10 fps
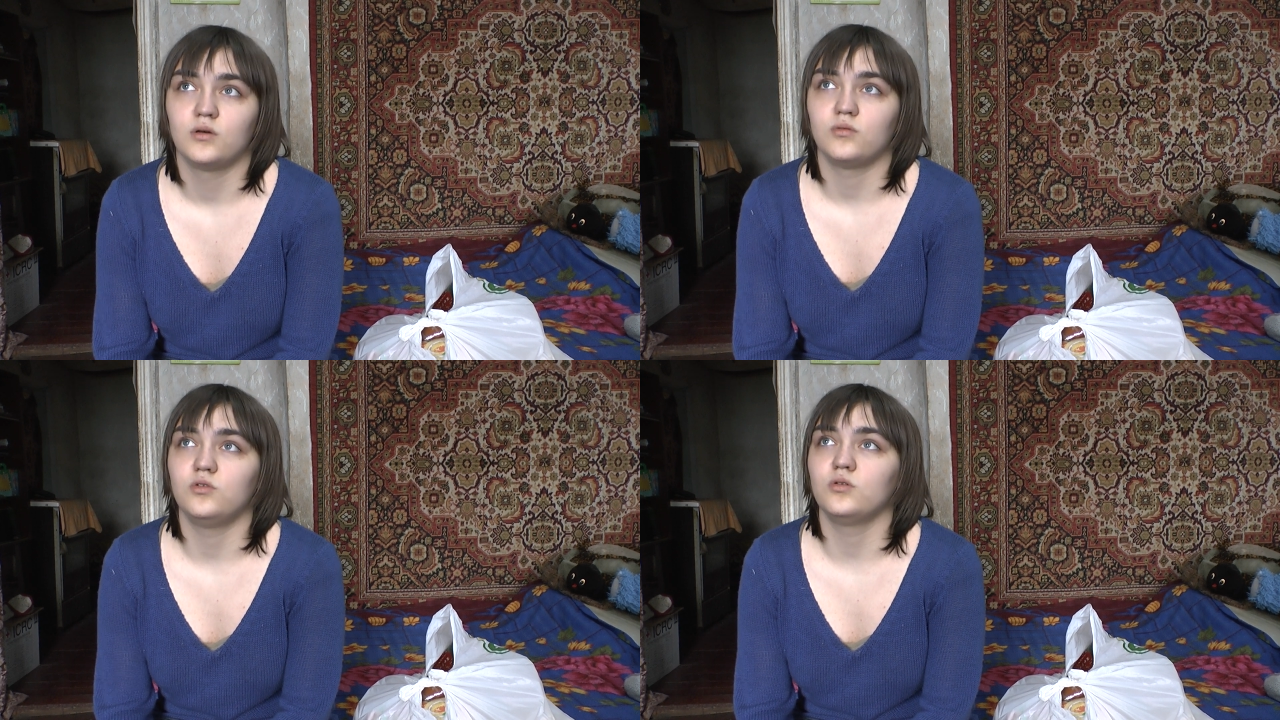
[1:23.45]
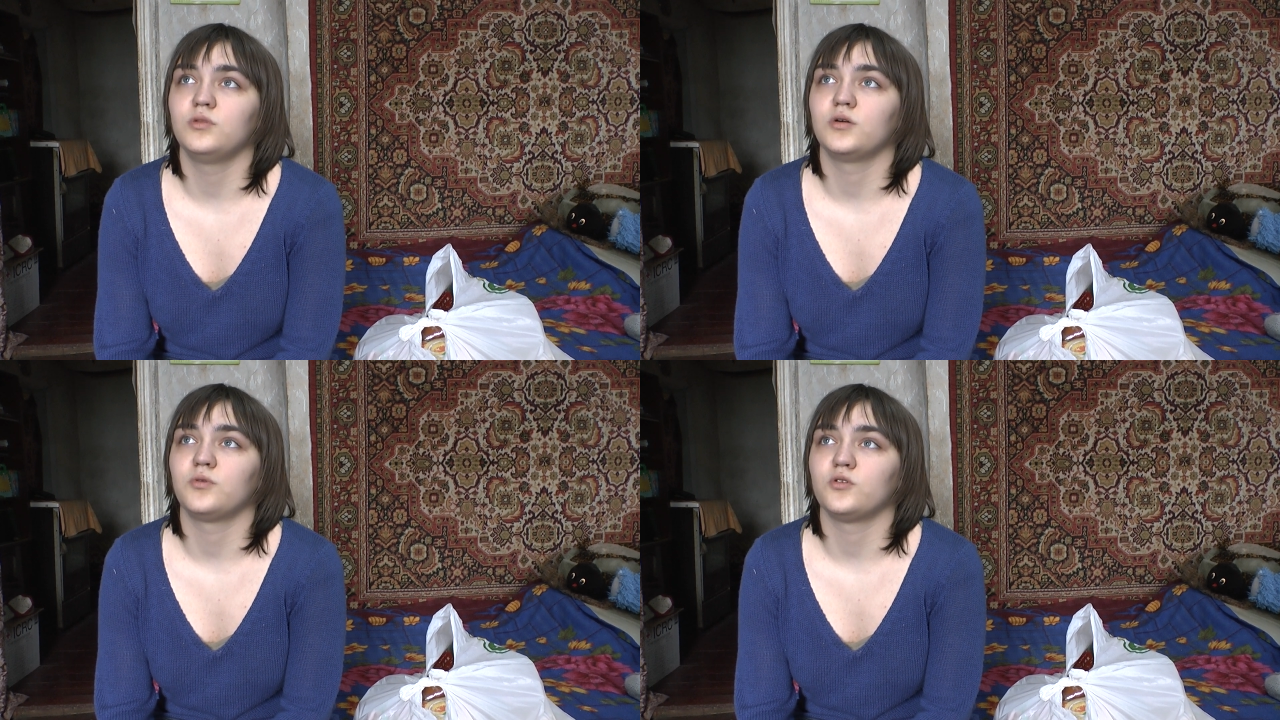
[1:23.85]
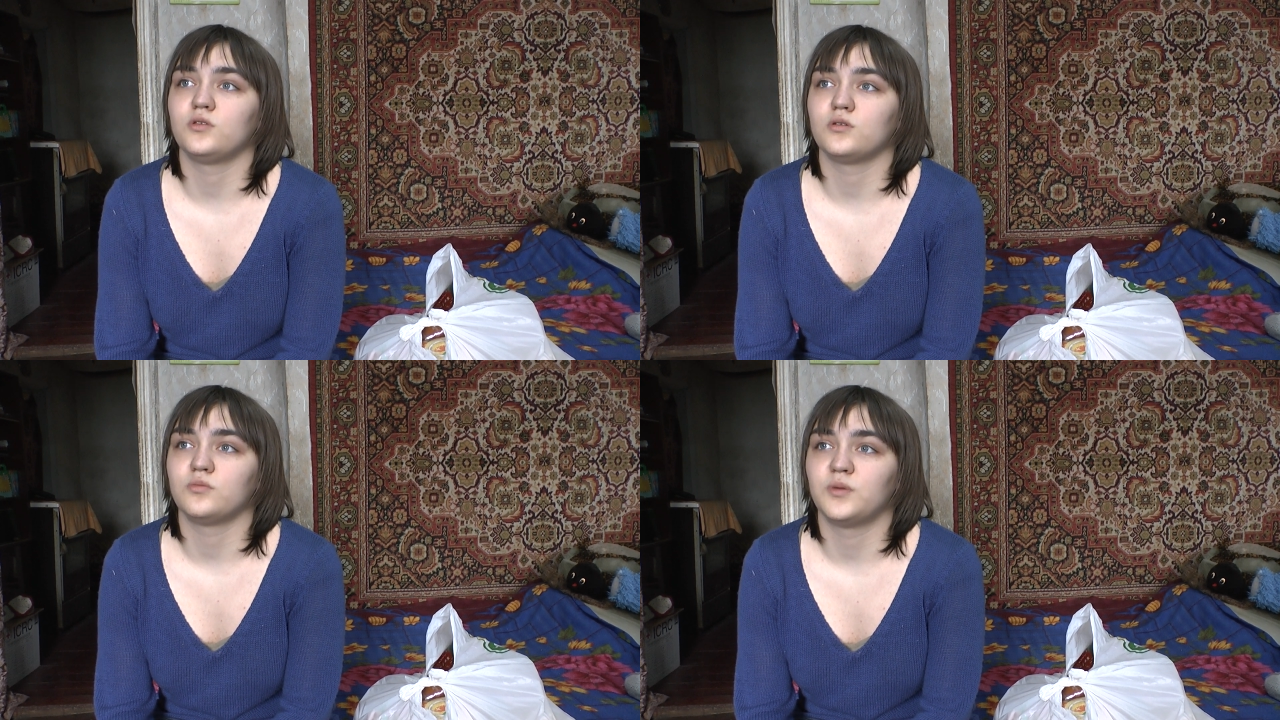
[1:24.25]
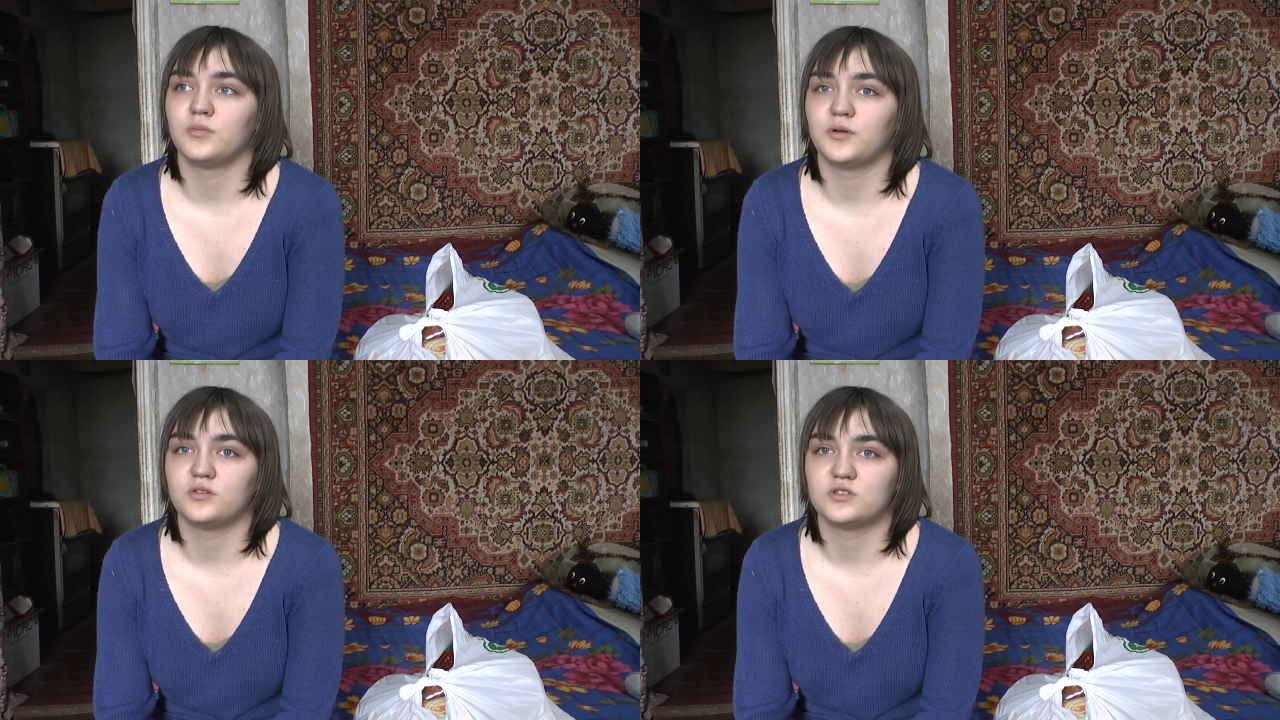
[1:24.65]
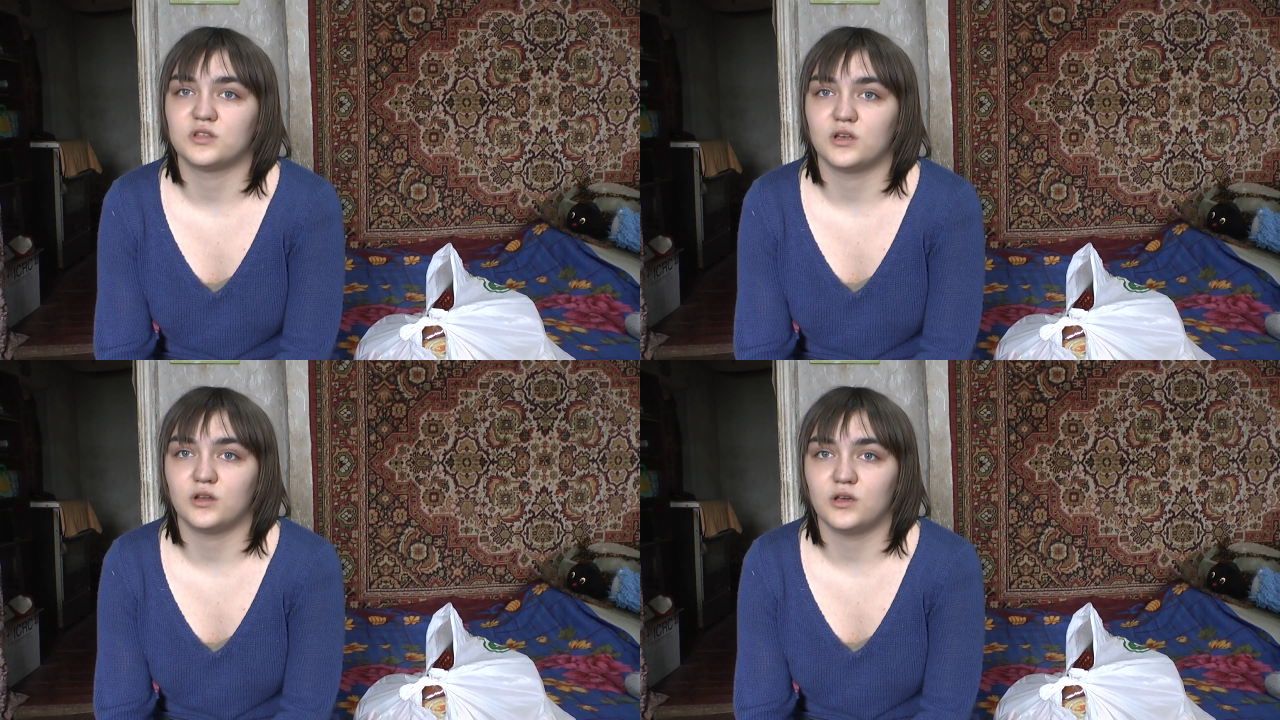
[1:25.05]
В дом напротив попал
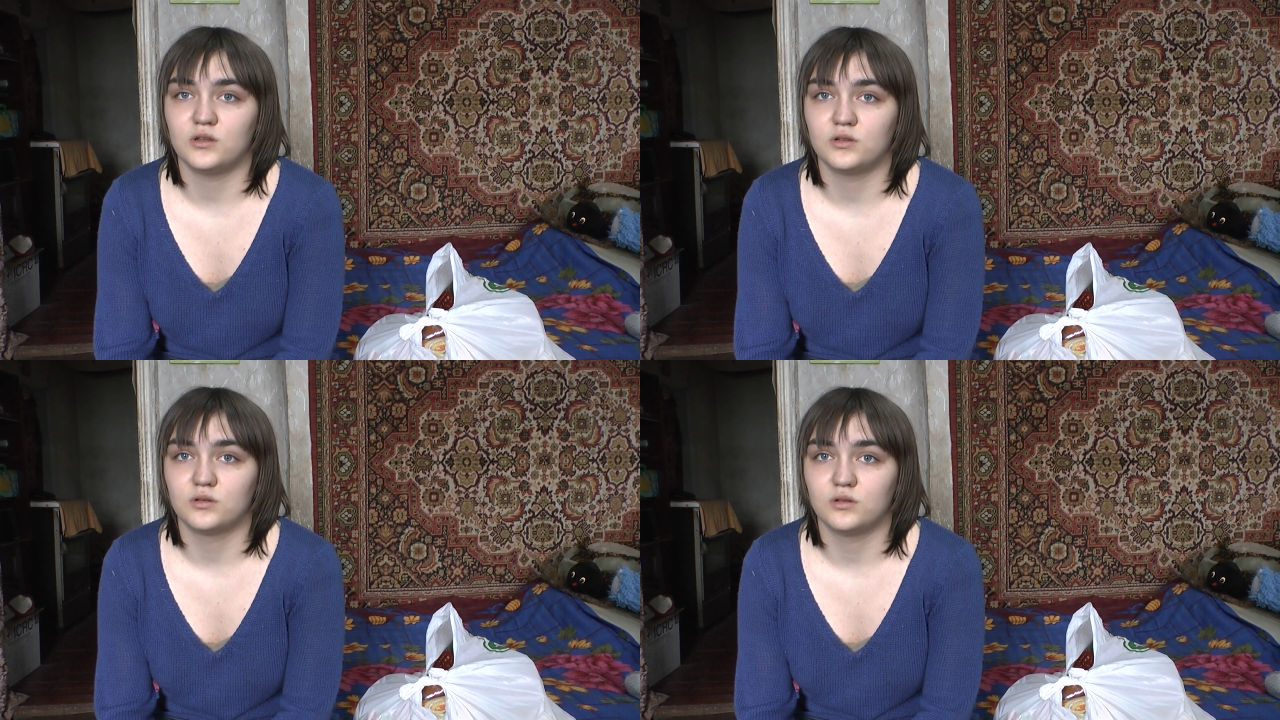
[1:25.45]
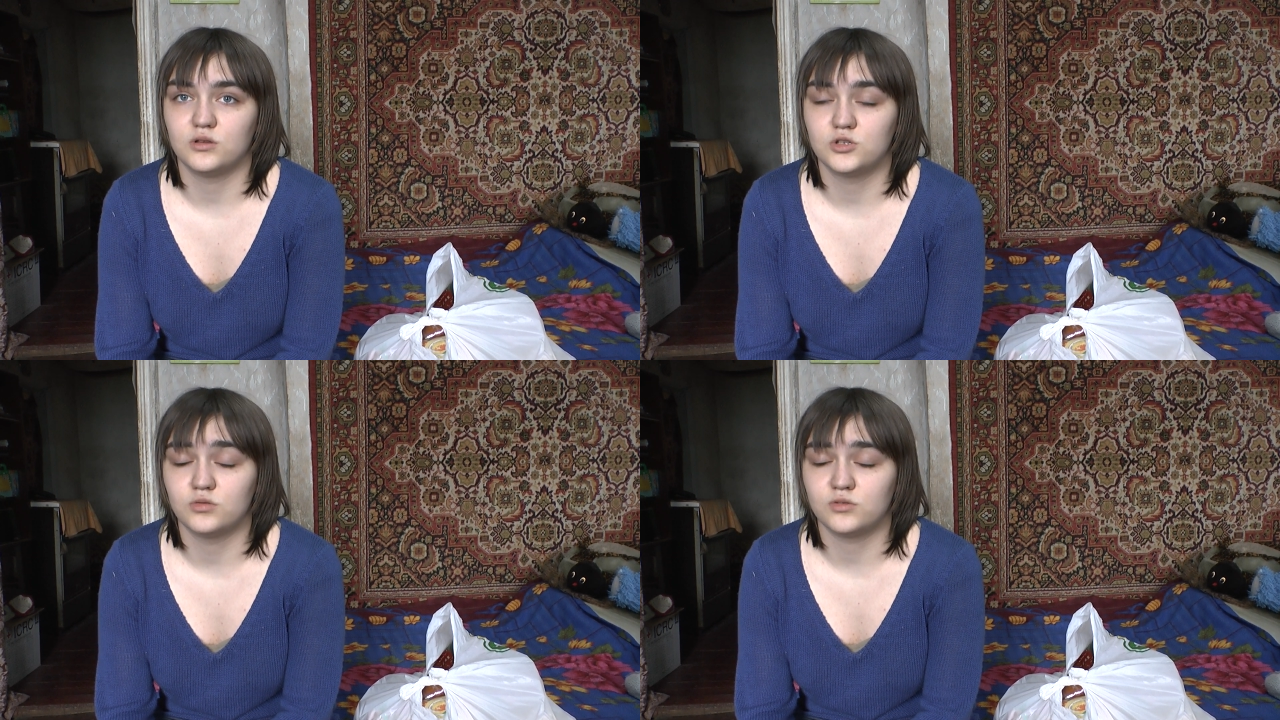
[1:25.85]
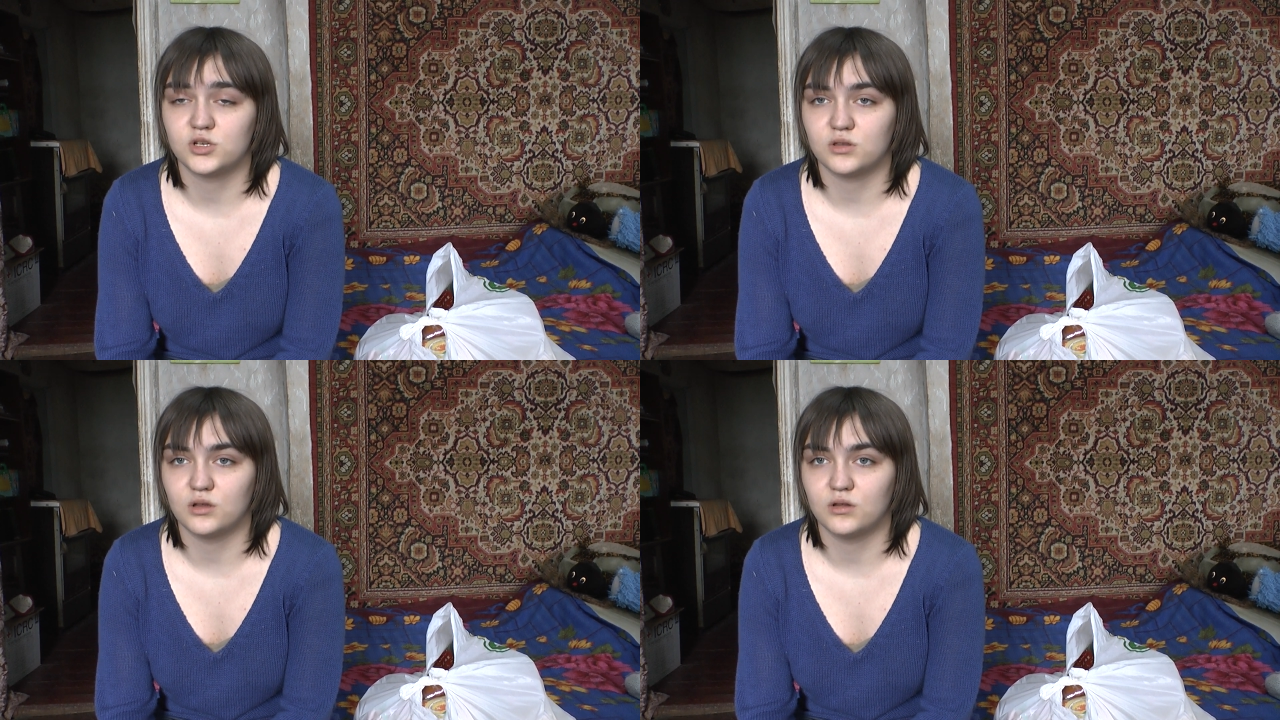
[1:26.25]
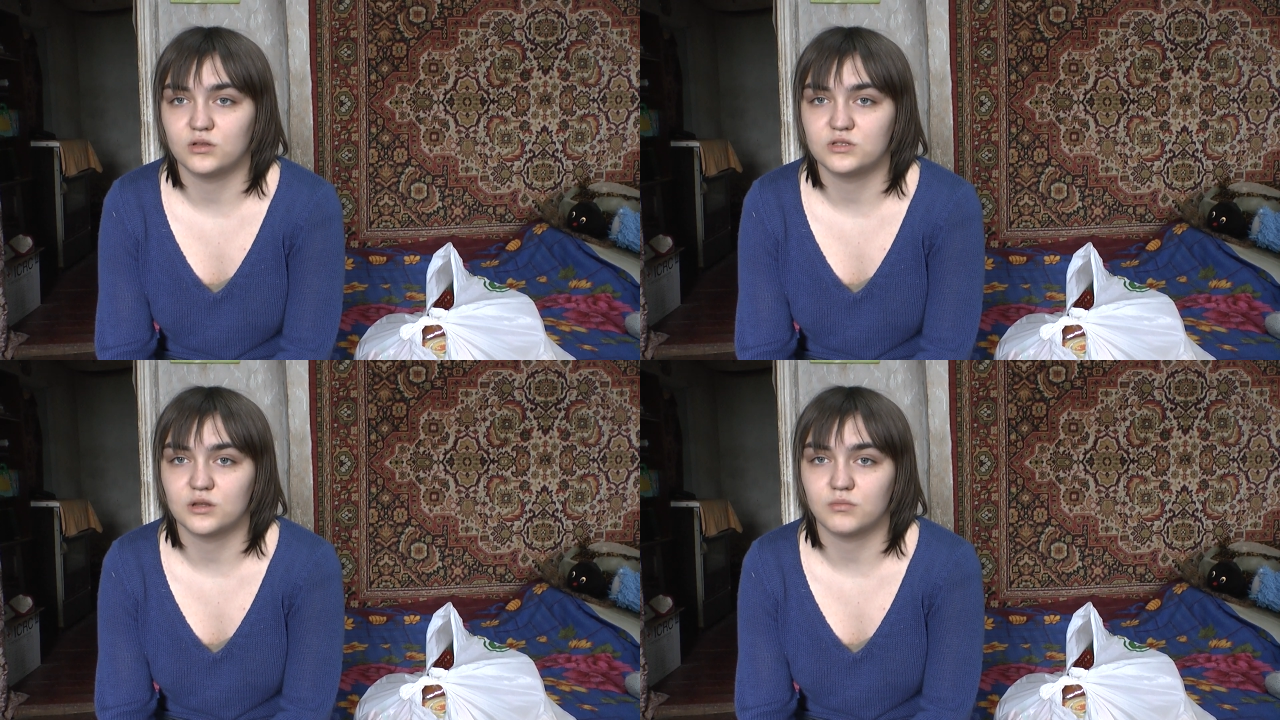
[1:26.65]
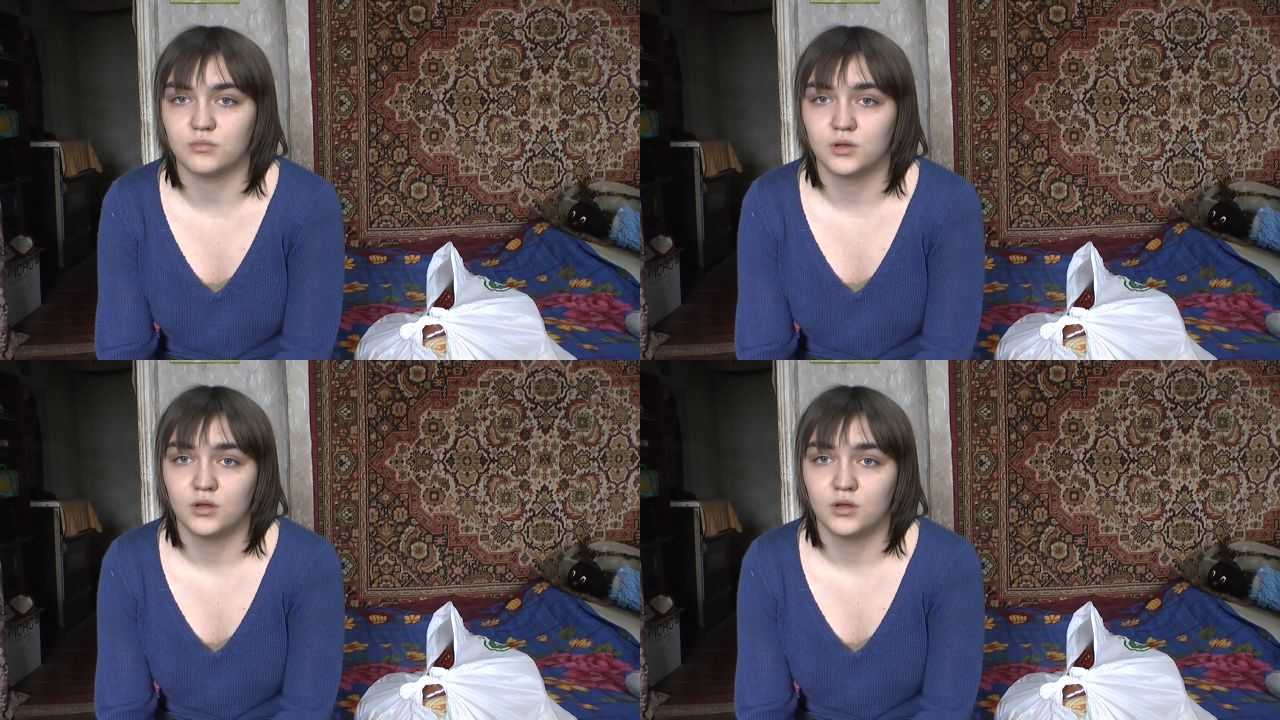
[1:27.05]
снаряд еще в четырнадцатом.